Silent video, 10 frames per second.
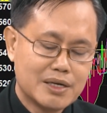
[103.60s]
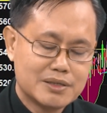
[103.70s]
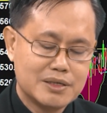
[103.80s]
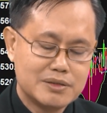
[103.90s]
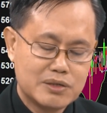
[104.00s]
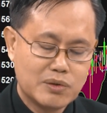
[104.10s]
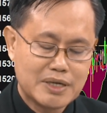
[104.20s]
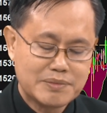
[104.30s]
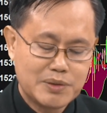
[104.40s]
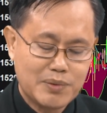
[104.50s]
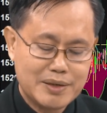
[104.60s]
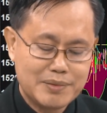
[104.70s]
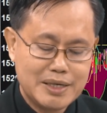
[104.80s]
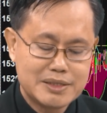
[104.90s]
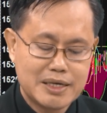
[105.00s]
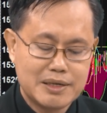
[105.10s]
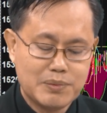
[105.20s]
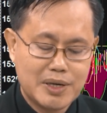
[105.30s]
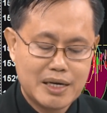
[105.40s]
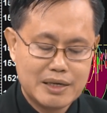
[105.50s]
ซึ่งในช่วง 3-4 วันวันนี้จะเห็น
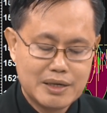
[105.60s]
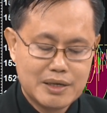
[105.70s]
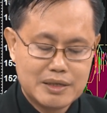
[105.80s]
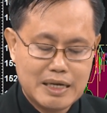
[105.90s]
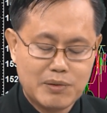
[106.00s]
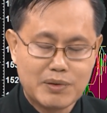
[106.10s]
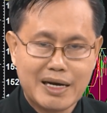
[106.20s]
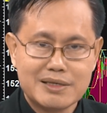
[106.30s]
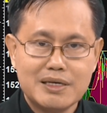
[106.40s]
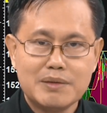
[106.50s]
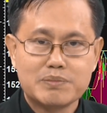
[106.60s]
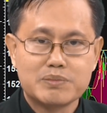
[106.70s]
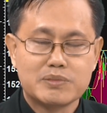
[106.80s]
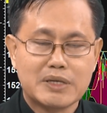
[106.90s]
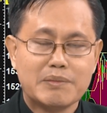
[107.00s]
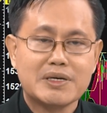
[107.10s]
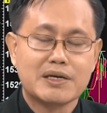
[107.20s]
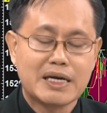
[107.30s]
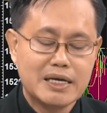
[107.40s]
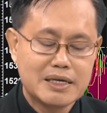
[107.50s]
ว่าแนวของการที่ทำ
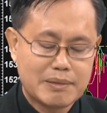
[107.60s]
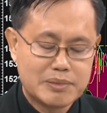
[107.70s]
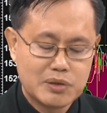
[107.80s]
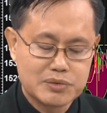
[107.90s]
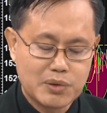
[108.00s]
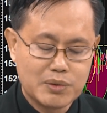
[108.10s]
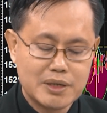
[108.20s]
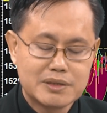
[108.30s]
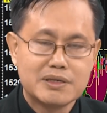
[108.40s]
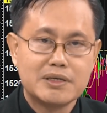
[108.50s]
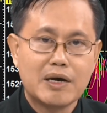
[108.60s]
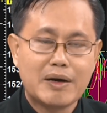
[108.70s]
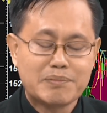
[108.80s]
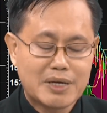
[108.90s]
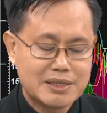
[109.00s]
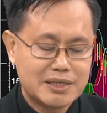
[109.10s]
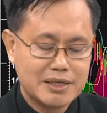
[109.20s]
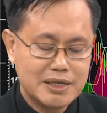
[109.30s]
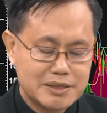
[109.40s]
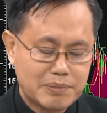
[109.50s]
เกิดการเด้งกลับไปทรงๆนะคือแนวรับค่าเฉ
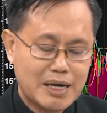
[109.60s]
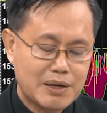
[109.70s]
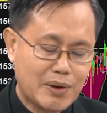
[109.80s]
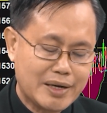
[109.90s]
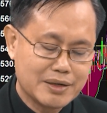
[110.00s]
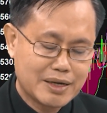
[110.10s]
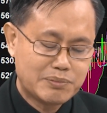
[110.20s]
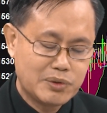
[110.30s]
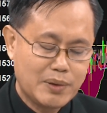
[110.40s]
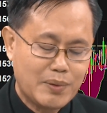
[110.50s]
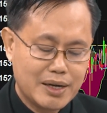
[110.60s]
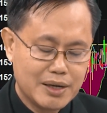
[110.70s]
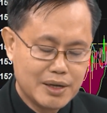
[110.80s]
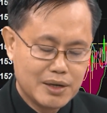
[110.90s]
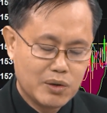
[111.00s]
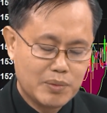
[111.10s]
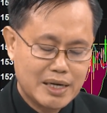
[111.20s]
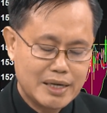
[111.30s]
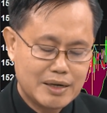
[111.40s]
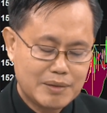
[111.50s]
ลี่ย25วันนะครับพูดง่ายว่าลงมา
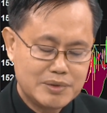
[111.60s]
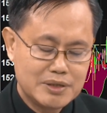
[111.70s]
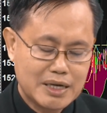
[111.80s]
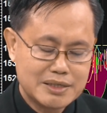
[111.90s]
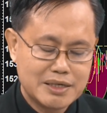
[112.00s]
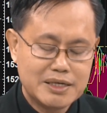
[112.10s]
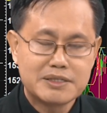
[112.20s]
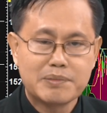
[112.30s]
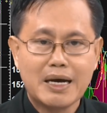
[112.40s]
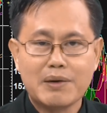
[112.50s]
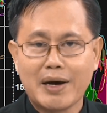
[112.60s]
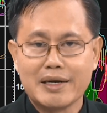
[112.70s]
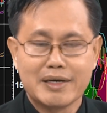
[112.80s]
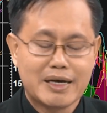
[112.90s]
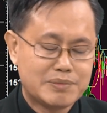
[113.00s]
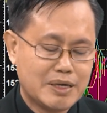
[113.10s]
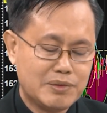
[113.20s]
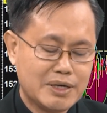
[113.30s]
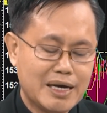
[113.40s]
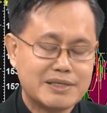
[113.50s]
ใกล้แนวรับค่าเฉลี่ย25วันนะครับแถว
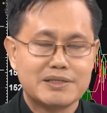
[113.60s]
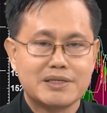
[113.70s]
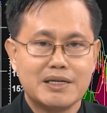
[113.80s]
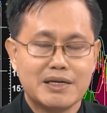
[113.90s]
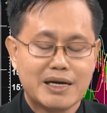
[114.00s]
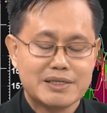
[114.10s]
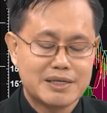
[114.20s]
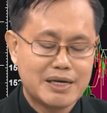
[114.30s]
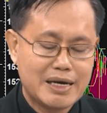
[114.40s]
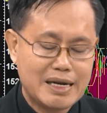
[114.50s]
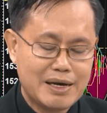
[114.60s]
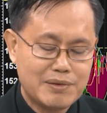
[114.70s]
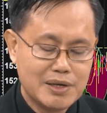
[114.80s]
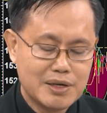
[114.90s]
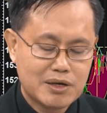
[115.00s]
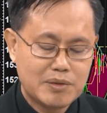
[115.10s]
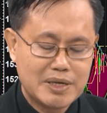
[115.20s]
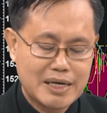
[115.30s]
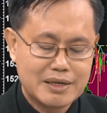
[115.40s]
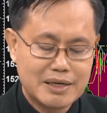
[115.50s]
1574 1575แล้วก็
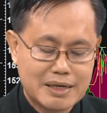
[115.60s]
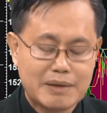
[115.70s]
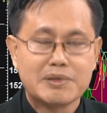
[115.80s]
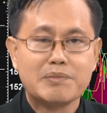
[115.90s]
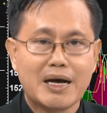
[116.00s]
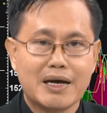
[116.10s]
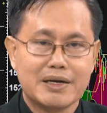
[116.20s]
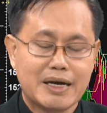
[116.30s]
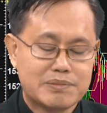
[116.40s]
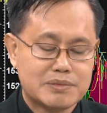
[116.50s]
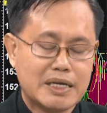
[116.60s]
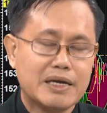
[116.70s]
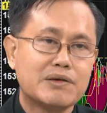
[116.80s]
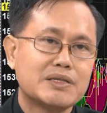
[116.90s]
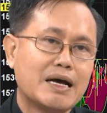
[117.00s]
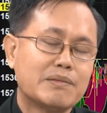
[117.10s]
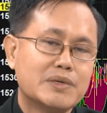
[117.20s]
มีการดีดกลับขึ้นมานะครับแต่ก็ตาม